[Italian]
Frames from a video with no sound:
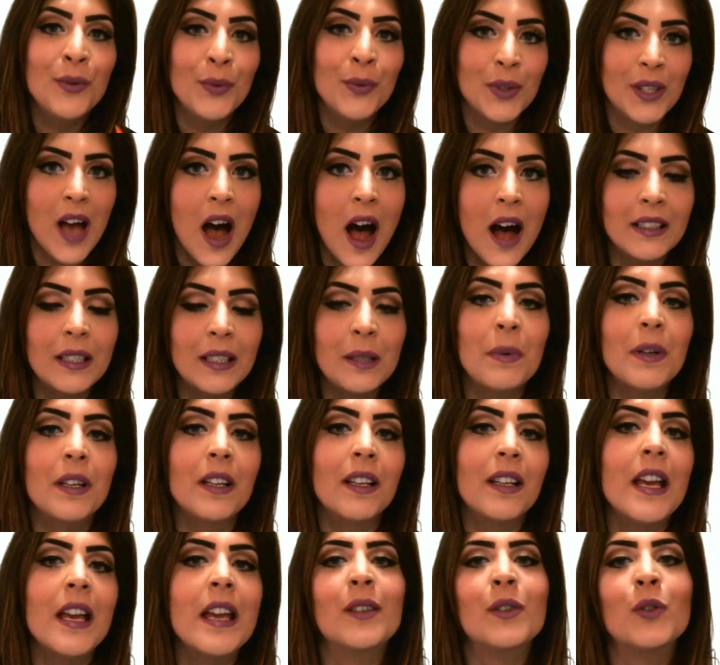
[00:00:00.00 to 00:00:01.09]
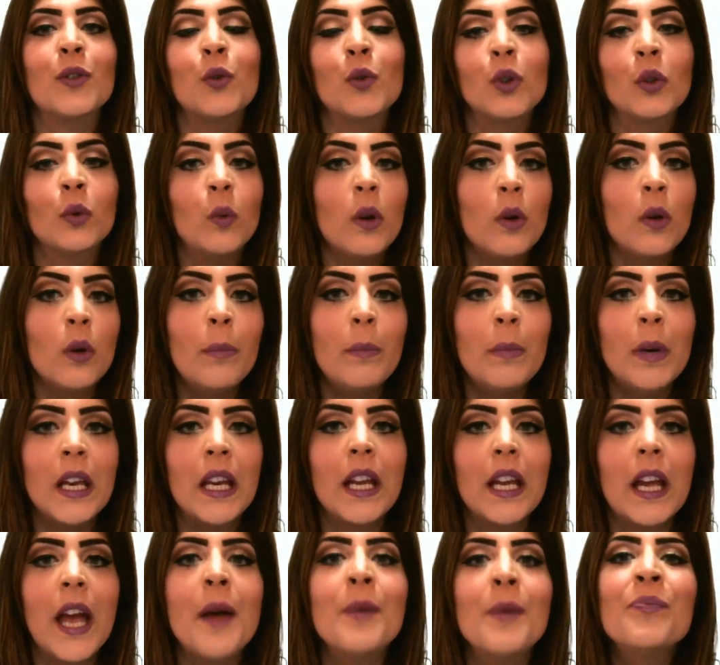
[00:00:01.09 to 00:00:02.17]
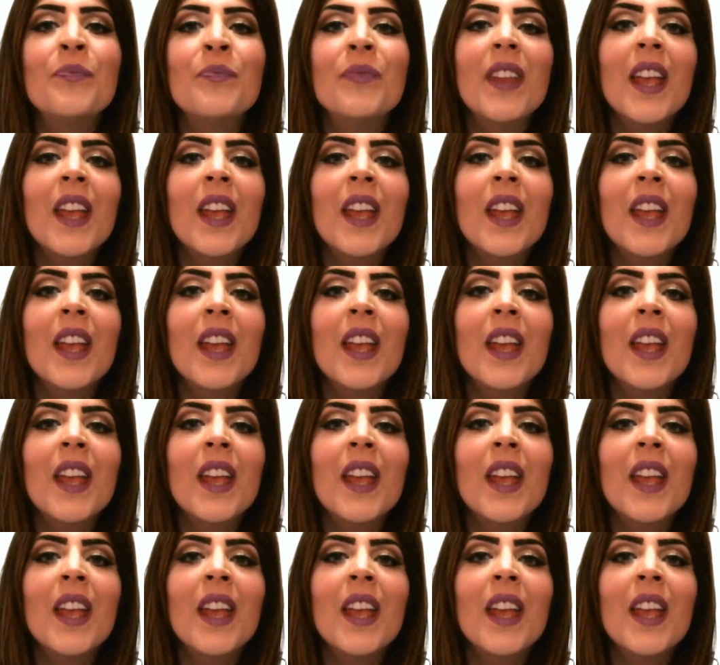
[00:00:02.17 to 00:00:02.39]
gli usati perché sono due rubriche